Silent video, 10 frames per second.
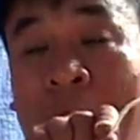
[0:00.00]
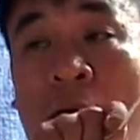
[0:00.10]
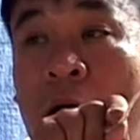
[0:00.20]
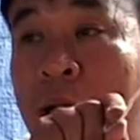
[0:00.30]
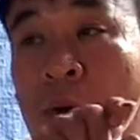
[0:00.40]
hai
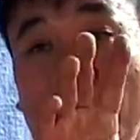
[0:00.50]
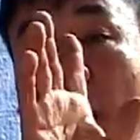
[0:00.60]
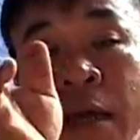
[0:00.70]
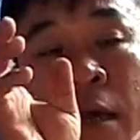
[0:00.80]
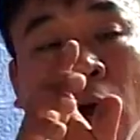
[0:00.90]
co này hoặc
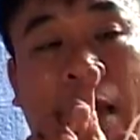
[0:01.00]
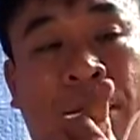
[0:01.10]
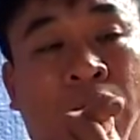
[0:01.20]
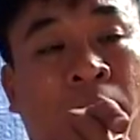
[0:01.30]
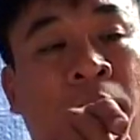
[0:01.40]
bất kỳ co nào
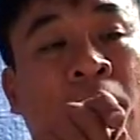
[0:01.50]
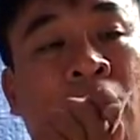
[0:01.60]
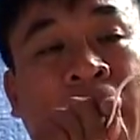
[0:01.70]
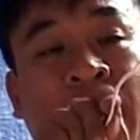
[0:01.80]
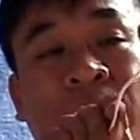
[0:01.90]
cũng được
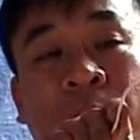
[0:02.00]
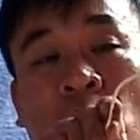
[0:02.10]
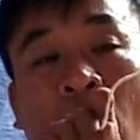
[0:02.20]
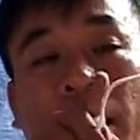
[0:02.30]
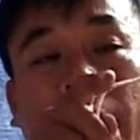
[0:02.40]
thay vì
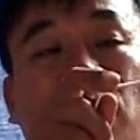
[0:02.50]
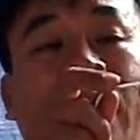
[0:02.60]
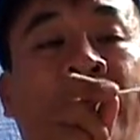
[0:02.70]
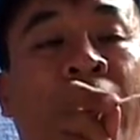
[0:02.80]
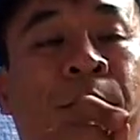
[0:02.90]
một co này chúng
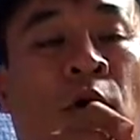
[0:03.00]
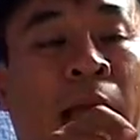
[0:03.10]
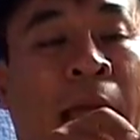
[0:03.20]
ta thêm một